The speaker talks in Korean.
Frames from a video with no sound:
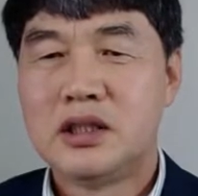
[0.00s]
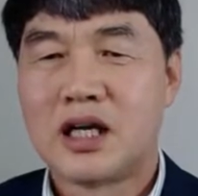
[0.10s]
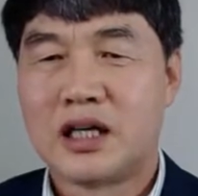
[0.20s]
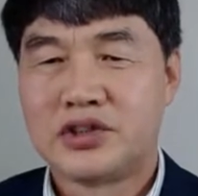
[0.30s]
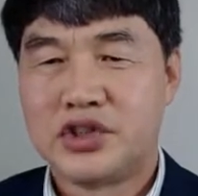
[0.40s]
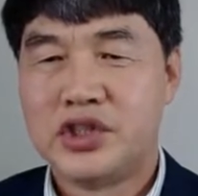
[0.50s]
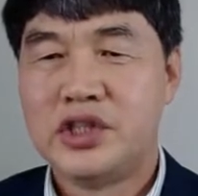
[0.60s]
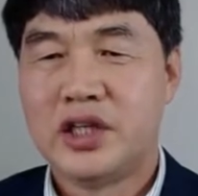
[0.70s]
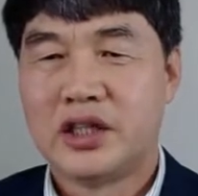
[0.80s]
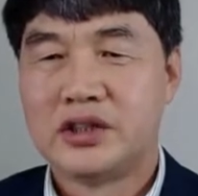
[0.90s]

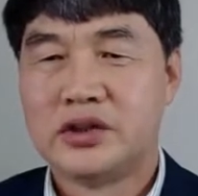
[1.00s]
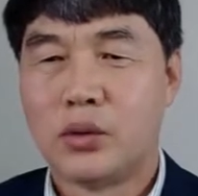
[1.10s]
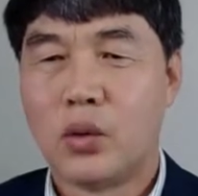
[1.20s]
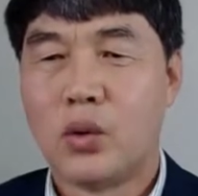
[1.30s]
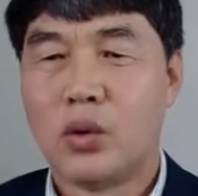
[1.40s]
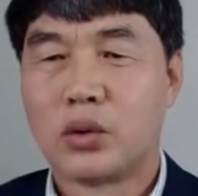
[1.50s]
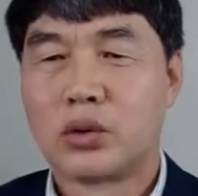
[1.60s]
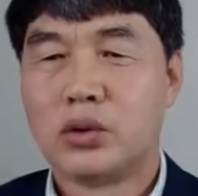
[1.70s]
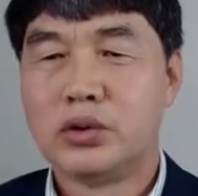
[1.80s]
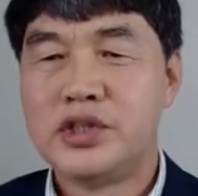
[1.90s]
같이 하여
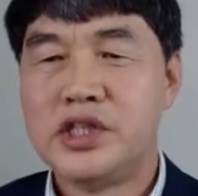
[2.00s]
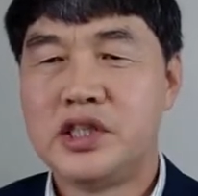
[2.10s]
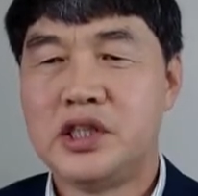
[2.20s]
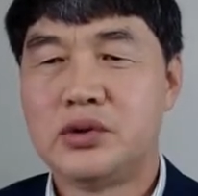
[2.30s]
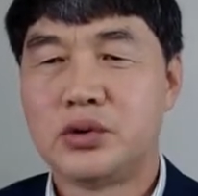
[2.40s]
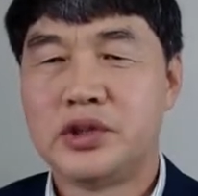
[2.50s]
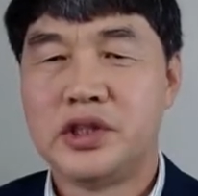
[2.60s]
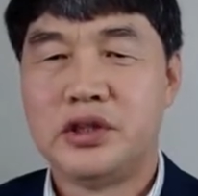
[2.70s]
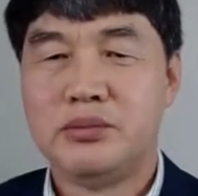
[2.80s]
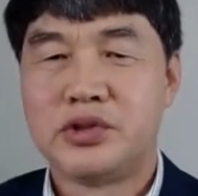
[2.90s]
오로지 기도에
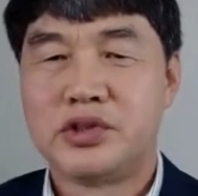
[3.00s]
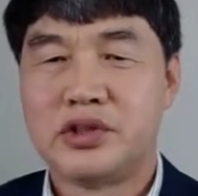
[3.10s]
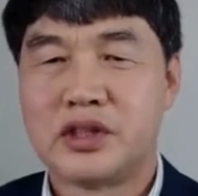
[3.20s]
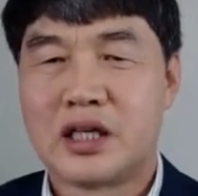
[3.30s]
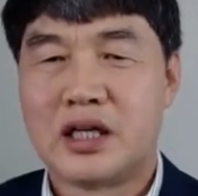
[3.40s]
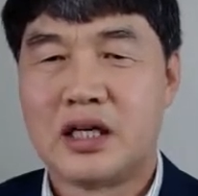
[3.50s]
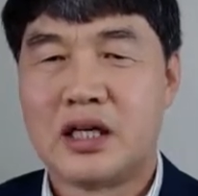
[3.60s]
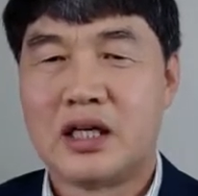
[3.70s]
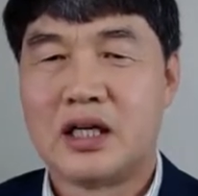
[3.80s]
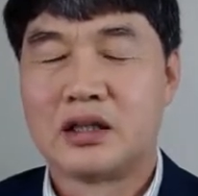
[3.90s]

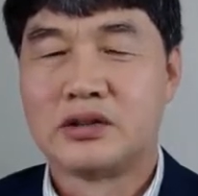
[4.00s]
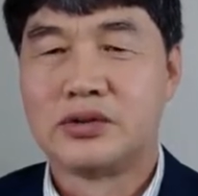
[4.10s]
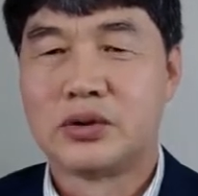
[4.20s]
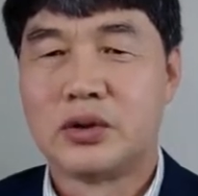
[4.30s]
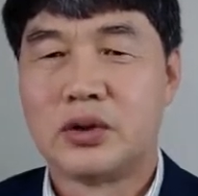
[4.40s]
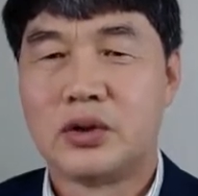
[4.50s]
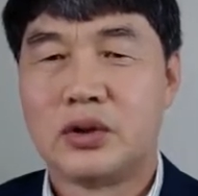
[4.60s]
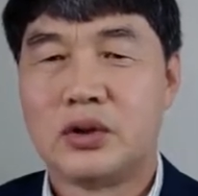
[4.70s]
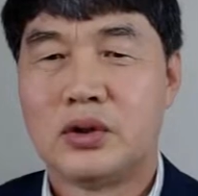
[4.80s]
힘쓰더라. 그죠?